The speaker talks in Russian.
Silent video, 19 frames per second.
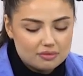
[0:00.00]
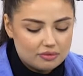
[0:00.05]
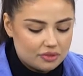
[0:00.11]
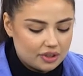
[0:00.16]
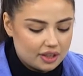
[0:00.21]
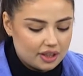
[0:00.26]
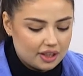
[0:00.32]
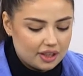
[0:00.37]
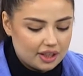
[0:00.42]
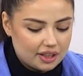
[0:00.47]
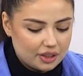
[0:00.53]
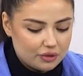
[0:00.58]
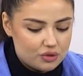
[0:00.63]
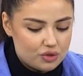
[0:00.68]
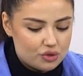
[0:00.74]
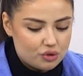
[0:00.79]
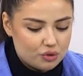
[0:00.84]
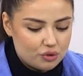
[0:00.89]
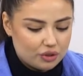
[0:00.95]
вы это
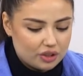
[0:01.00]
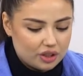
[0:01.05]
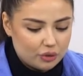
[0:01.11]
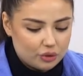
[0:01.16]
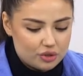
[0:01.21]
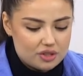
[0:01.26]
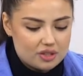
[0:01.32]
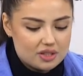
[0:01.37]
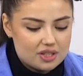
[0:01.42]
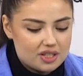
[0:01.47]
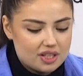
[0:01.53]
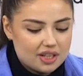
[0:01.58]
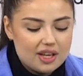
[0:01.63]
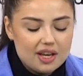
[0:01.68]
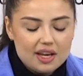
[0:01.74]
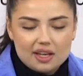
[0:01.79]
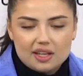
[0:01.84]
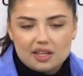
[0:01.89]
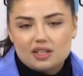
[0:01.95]
все наносите,
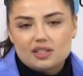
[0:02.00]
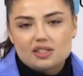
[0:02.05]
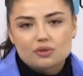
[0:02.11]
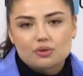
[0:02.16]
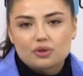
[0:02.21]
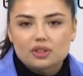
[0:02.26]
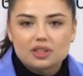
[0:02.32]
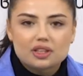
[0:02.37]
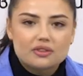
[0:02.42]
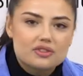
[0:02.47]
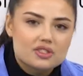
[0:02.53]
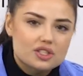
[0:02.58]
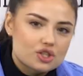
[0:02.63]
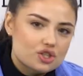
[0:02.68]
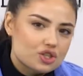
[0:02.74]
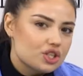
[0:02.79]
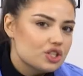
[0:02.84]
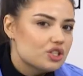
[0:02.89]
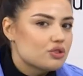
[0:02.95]
едете куда-то к
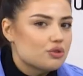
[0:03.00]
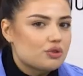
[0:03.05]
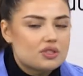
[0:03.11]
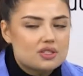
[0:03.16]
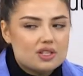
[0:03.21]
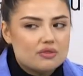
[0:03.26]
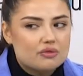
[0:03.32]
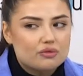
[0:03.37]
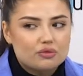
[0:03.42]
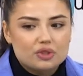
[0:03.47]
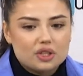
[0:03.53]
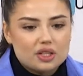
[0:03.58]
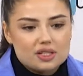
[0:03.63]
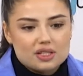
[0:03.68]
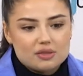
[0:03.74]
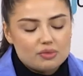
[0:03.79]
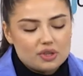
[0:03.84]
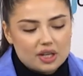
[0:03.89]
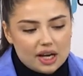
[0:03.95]
визажисту или с самого утра
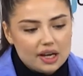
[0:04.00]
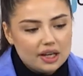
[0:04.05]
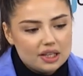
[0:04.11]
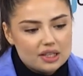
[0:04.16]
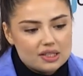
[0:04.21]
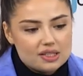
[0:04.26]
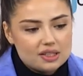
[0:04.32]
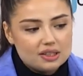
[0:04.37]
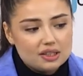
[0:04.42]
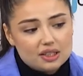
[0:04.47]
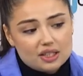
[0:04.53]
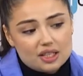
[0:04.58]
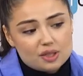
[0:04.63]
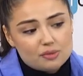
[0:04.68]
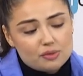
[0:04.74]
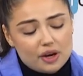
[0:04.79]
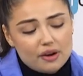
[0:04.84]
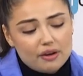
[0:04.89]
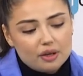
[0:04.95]
собираетесь, это не
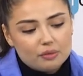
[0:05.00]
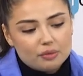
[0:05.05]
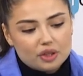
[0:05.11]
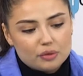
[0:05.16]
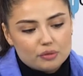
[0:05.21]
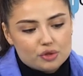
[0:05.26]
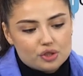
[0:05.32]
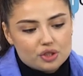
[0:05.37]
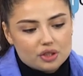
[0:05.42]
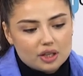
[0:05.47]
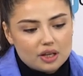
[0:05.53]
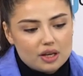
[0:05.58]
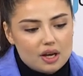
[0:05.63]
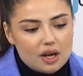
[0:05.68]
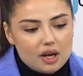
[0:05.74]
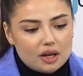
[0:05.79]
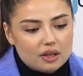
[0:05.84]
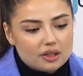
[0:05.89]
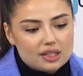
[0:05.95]
есть правильно, потому что
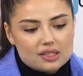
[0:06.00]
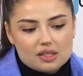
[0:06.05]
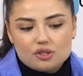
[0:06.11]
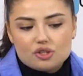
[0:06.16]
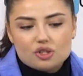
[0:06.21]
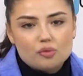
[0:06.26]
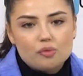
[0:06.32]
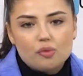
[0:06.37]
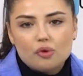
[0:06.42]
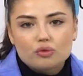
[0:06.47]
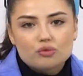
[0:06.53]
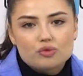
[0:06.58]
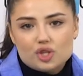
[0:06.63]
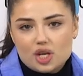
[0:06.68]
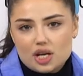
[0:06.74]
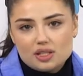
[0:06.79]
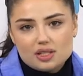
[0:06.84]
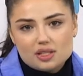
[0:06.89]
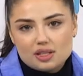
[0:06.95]
достаточно
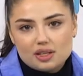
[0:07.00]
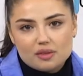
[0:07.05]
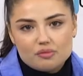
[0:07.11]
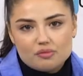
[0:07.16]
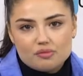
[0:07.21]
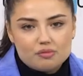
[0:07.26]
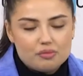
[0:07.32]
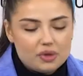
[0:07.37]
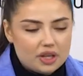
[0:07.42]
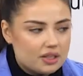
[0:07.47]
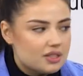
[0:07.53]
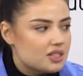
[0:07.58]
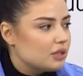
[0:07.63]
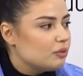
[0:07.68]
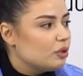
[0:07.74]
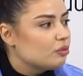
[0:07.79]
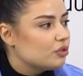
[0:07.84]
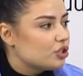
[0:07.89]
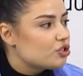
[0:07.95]
получаса перед
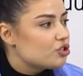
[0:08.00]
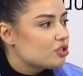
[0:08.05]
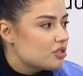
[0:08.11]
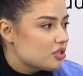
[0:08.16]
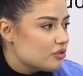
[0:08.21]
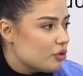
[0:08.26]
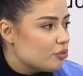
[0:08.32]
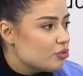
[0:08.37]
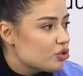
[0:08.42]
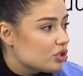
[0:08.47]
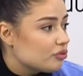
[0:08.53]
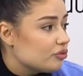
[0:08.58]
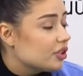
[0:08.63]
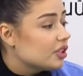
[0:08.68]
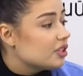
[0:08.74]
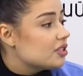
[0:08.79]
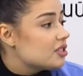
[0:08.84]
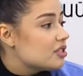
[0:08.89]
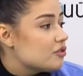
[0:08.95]
самим торжеством, чтобы
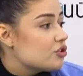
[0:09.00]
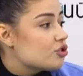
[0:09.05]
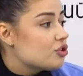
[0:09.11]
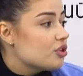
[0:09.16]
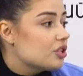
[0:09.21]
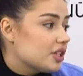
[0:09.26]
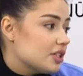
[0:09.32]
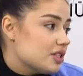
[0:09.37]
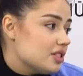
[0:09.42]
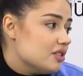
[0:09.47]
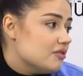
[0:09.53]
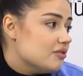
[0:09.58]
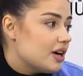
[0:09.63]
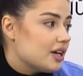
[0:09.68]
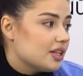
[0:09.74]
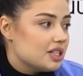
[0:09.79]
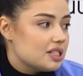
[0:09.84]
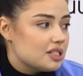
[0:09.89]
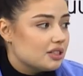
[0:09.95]
выглядеть свежо и красиво,
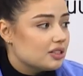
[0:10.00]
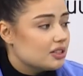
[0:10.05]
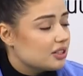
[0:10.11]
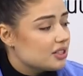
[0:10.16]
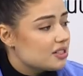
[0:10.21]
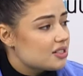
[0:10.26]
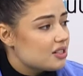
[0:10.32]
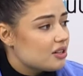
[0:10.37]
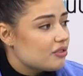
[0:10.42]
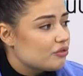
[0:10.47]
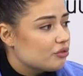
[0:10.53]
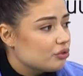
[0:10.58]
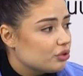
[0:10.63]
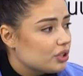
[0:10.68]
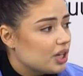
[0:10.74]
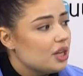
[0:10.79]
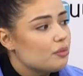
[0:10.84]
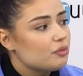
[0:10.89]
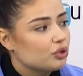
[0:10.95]
а не делать это с самого
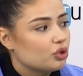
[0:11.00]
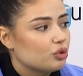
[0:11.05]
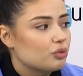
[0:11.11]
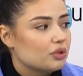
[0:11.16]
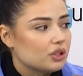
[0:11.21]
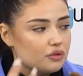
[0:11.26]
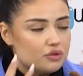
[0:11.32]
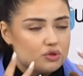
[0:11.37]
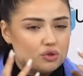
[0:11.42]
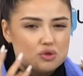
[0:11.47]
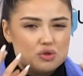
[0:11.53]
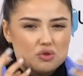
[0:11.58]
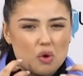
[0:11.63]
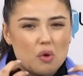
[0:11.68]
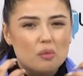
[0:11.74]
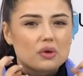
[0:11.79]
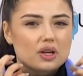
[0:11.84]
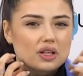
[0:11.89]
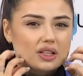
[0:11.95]
утра, и потом это все
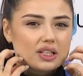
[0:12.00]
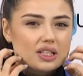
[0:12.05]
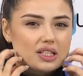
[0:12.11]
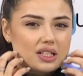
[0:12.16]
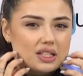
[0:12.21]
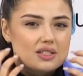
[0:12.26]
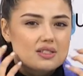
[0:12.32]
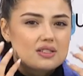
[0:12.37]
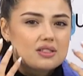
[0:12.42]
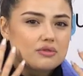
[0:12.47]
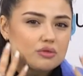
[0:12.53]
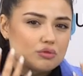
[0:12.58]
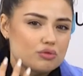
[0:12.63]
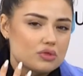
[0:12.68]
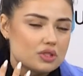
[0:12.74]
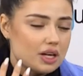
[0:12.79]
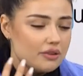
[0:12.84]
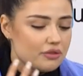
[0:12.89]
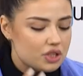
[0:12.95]
скомканно, некрасиво,
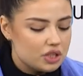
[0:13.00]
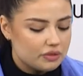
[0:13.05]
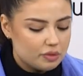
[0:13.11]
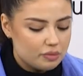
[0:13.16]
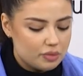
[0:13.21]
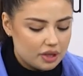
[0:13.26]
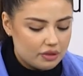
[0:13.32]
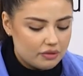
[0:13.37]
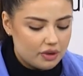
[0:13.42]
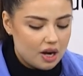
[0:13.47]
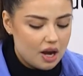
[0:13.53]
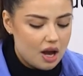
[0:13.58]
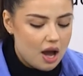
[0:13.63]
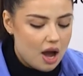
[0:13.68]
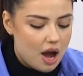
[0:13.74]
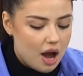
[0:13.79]
уставший, во-первых,